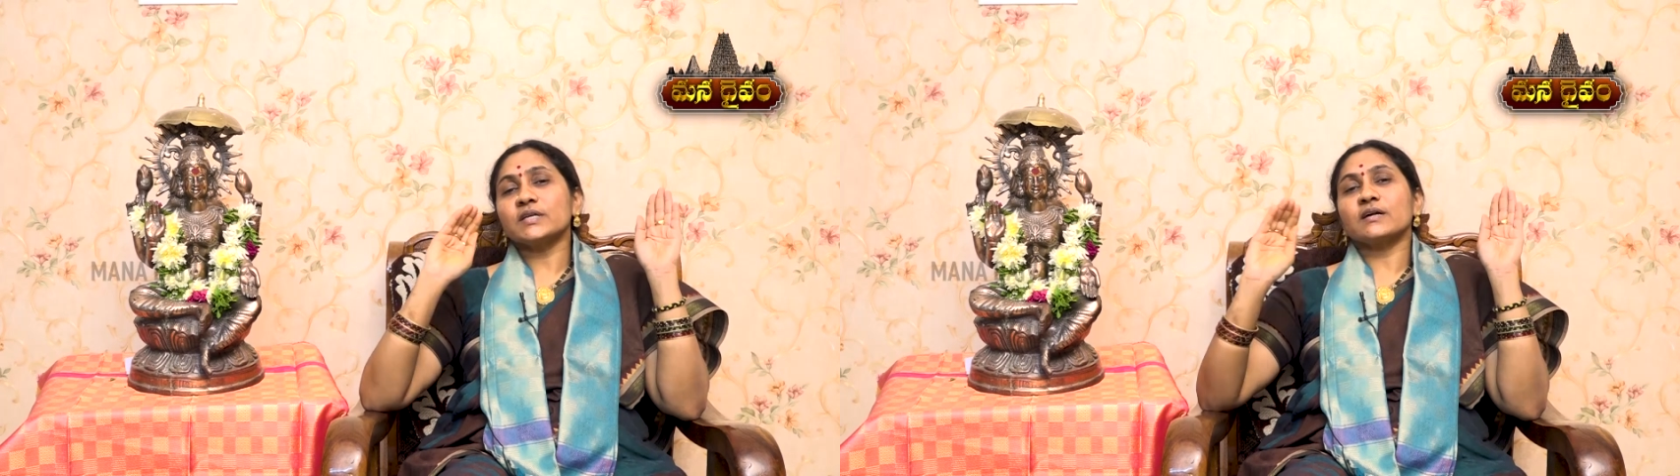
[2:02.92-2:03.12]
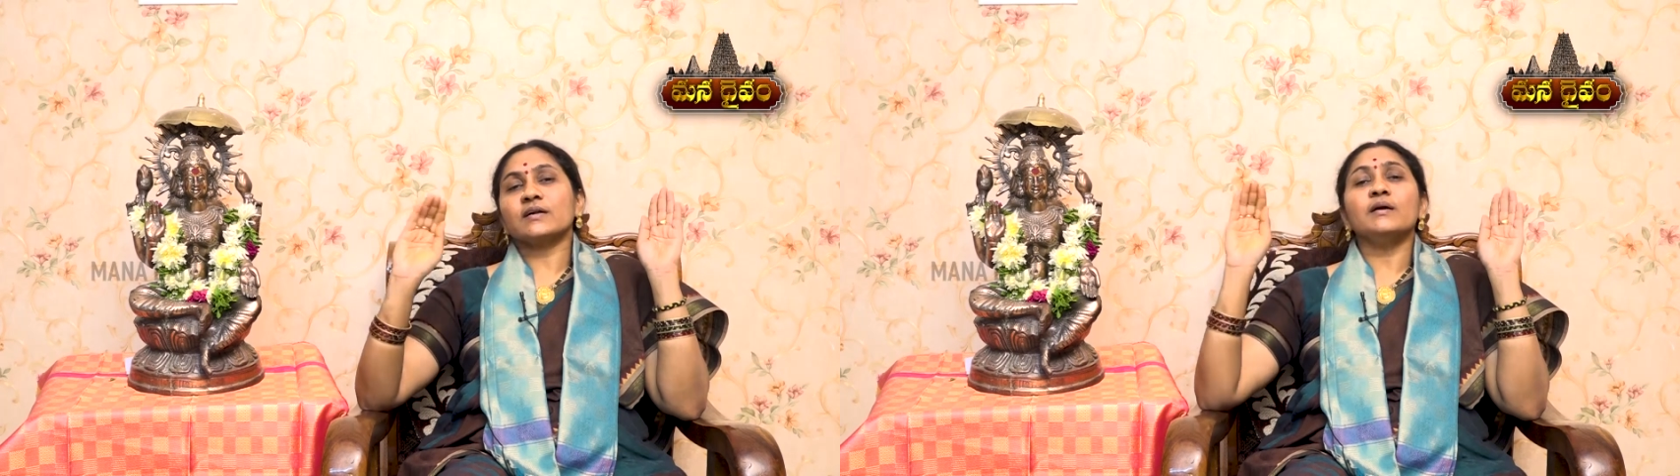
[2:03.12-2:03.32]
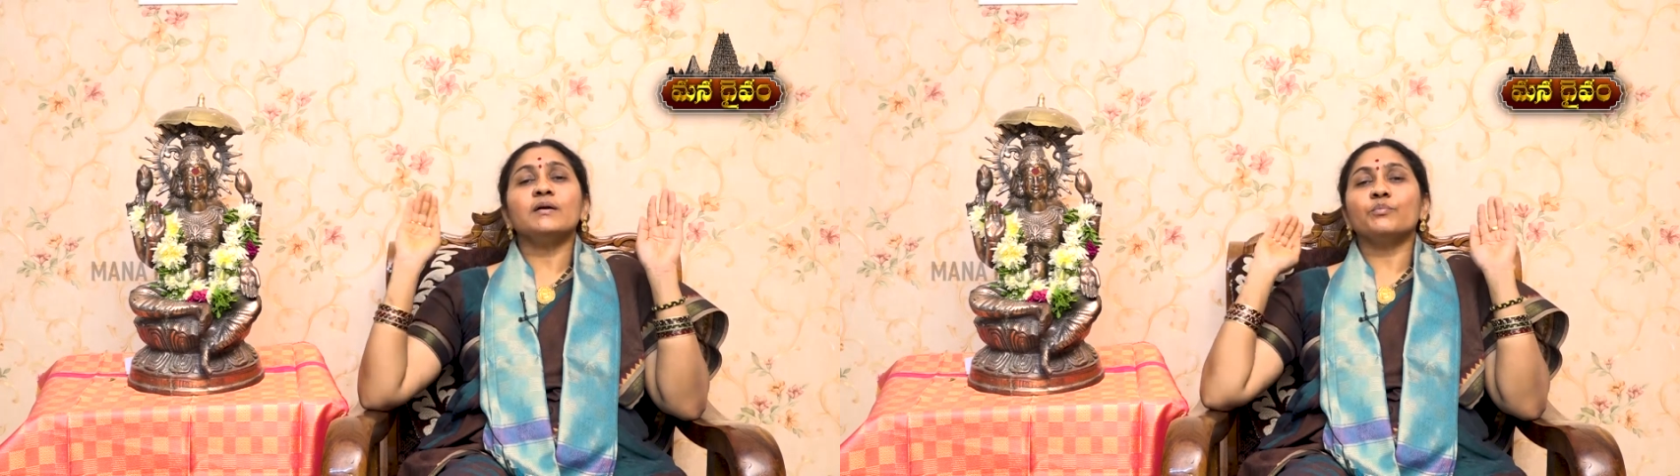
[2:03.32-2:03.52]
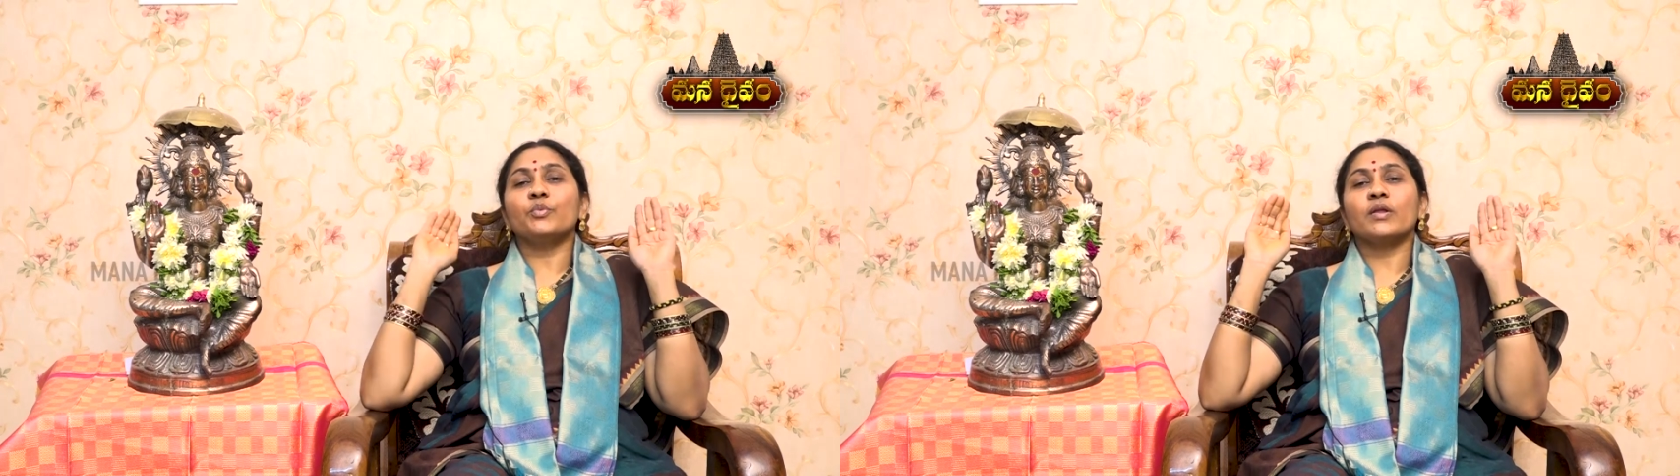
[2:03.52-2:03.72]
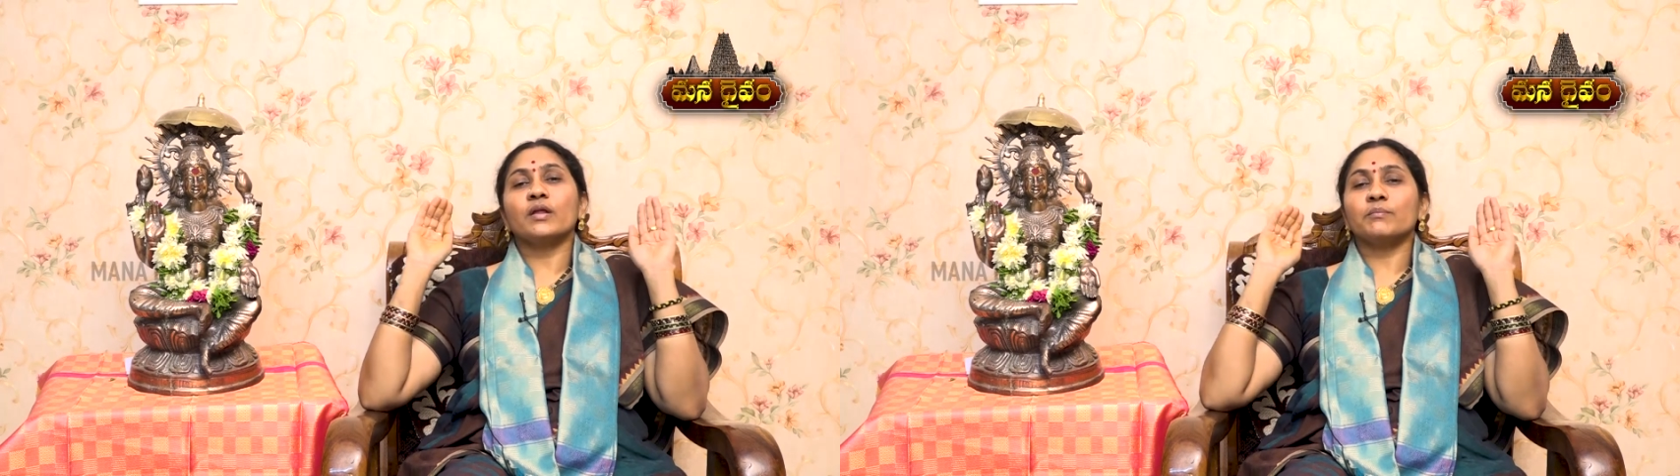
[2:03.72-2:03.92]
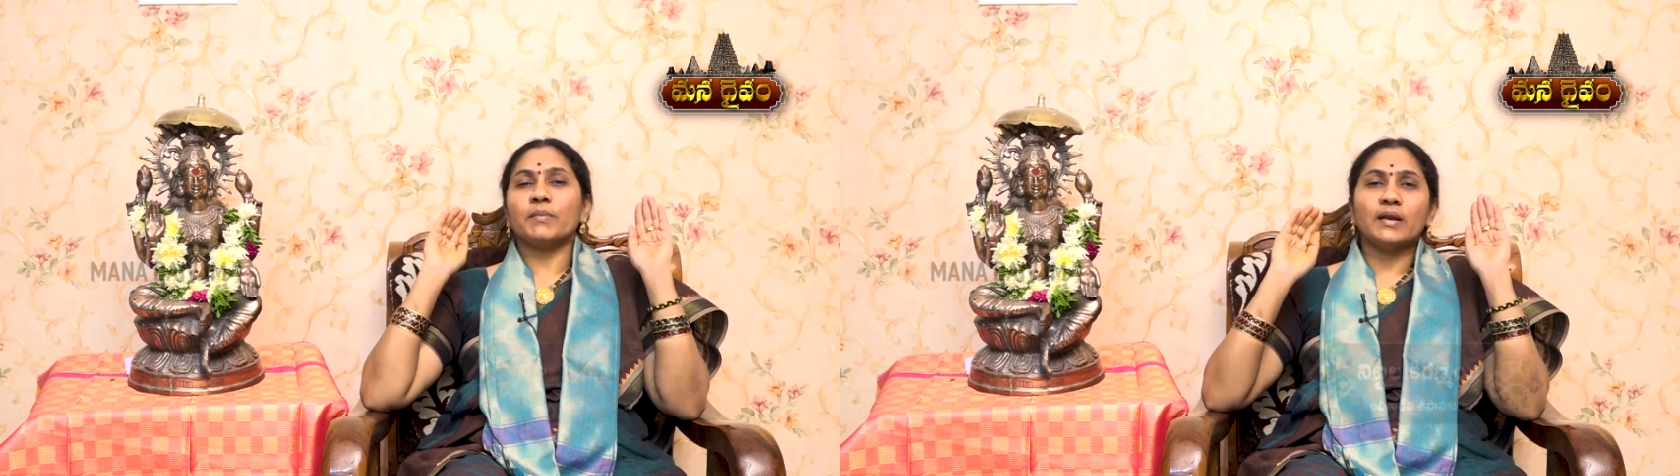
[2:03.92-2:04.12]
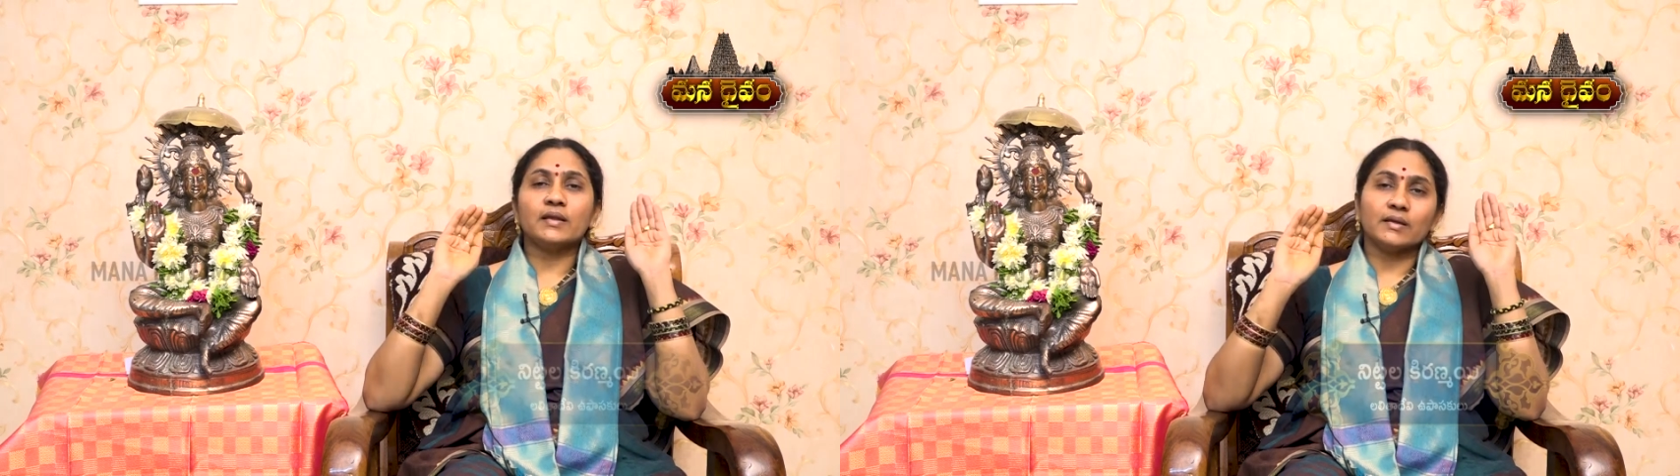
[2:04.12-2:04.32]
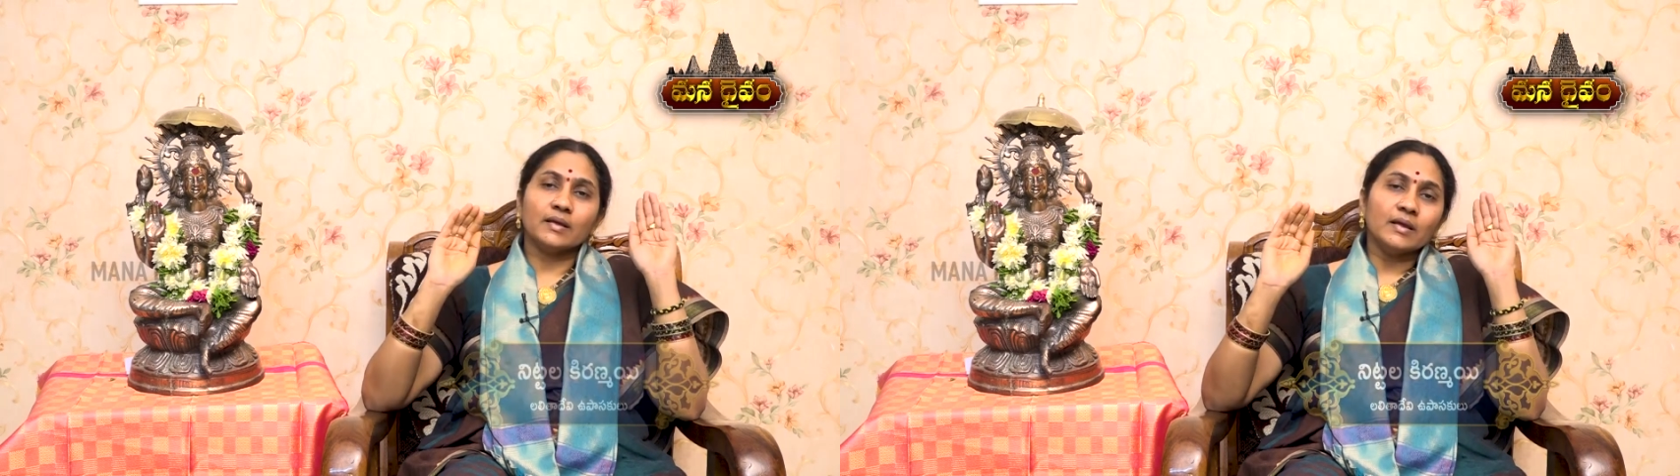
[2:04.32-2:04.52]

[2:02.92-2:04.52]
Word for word: చక్కగా పునః మళ్ళీ